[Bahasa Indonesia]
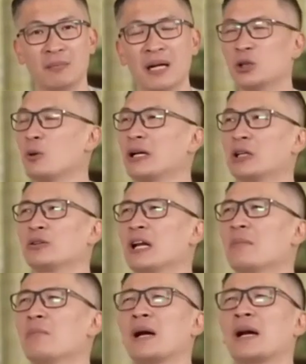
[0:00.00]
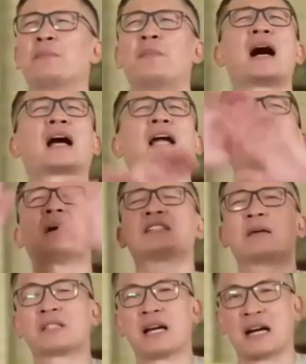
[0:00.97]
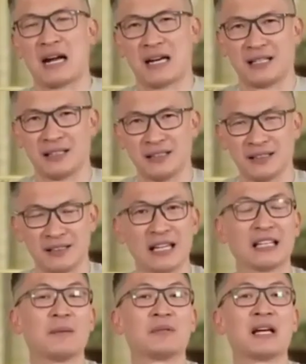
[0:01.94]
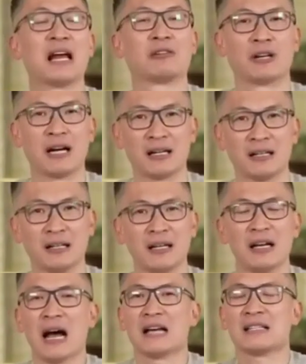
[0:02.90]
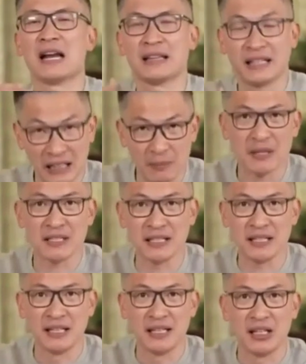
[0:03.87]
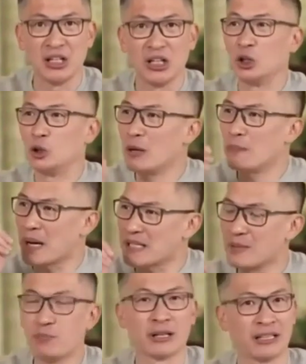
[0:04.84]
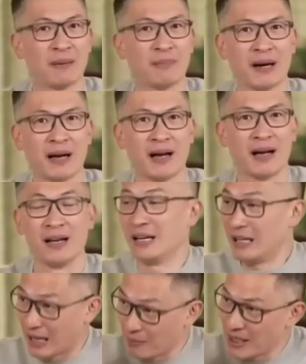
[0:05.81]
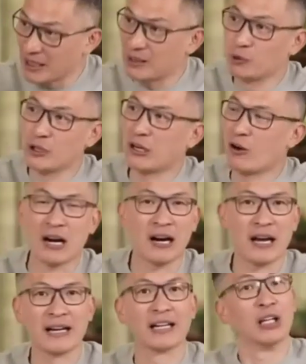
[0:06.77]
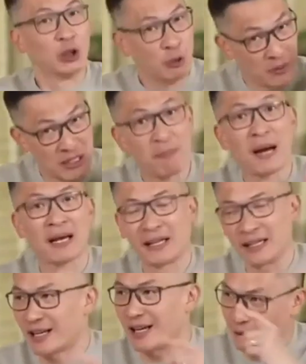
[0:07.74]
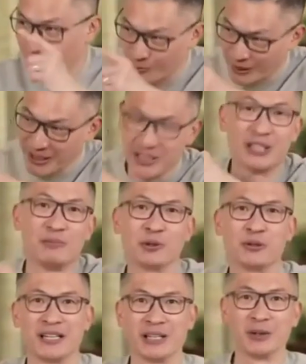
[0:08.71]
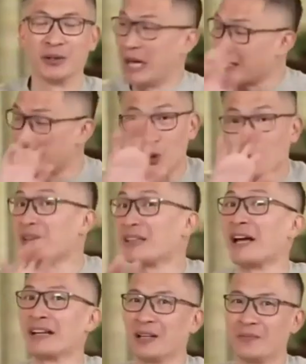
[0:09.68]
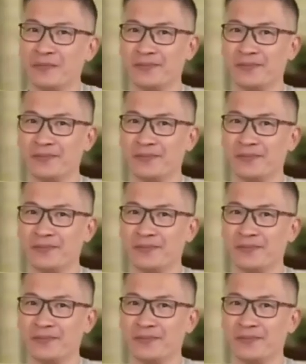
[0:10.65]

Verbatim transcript: Bantuan itu dalam berbagai macam cara yang kita bisa lakukan asal hati kita bersih, Tuhan pasti buat kita peka. Dan melihat kebutuhan orang lain, Tuhan bisa pakai kita untuk mengisi kebutuhan itu. Nggak tentu materi.